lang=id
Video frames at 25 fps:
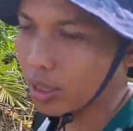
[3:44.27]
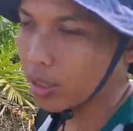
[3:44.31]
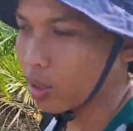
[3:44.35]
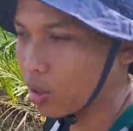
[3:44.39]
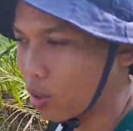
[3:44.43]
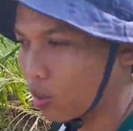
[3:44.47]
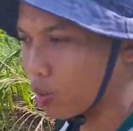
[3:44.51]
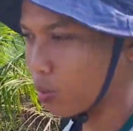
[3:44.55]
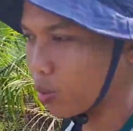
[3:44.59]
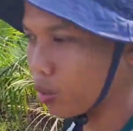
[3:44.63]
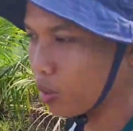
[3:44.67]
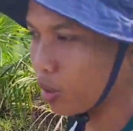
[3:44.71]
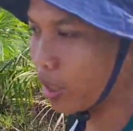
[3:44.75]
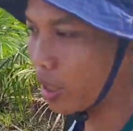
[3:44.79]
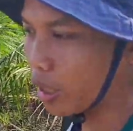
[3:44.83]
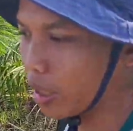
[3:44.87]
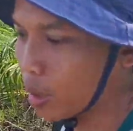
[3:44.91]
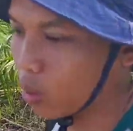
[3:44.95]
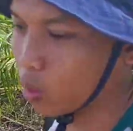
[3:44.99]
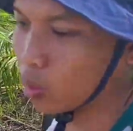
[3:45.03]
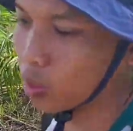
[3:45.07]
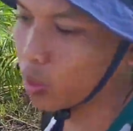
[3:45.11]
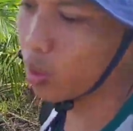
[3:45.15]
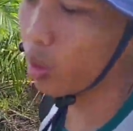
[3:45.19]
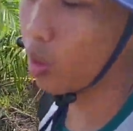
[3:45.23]
ataupun
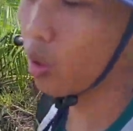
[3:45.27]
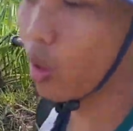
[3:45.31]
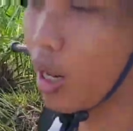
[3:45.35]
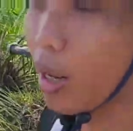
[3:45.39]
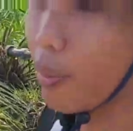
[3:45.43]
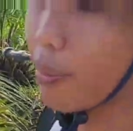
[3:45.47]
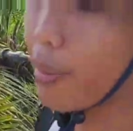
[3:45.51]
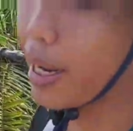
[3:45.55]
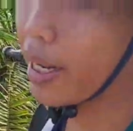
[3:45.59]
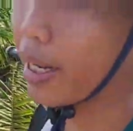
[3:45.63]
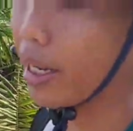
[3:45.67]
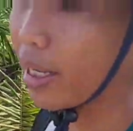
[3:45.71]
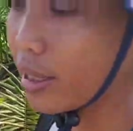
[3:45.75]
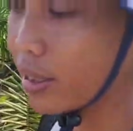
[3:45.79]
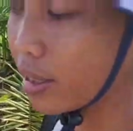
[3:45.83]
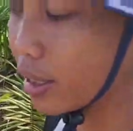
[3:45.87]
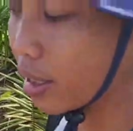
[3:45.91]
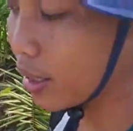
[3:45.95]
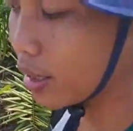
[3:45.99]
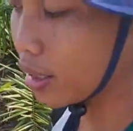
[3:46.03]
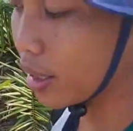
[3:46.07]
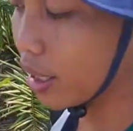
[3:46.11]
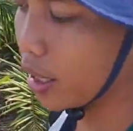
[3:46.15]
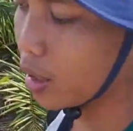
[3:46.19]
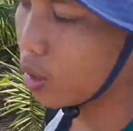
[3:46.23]
ikut orang manen
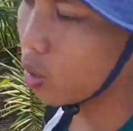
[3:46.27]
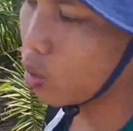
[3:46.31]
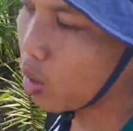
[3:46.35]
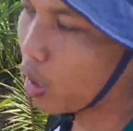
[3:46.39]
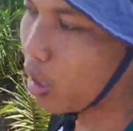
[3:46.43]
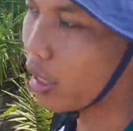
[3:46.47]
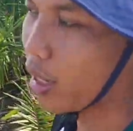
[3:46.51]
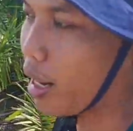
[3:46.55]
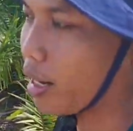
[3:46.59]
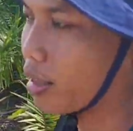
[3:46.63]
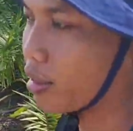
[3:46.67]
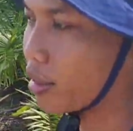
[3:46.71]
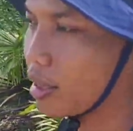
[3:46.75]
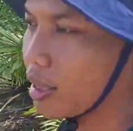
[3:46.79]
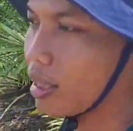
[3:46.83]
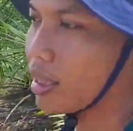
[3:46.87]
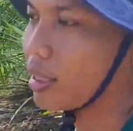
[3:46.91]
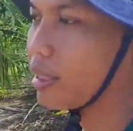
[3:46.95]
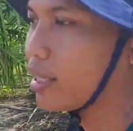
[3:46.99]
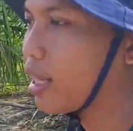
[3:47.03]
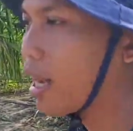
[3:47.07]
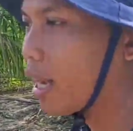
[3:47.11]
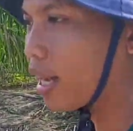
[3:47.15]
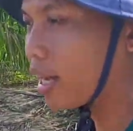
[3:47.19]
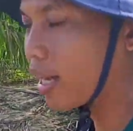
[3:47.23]
jadi saya tukang
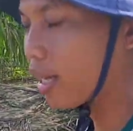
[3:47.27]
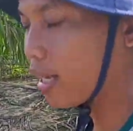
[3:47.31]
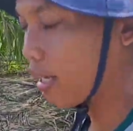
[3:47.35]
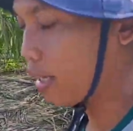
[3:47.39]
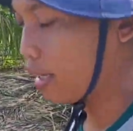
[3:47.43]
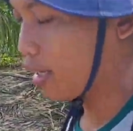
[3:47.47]
langsirnya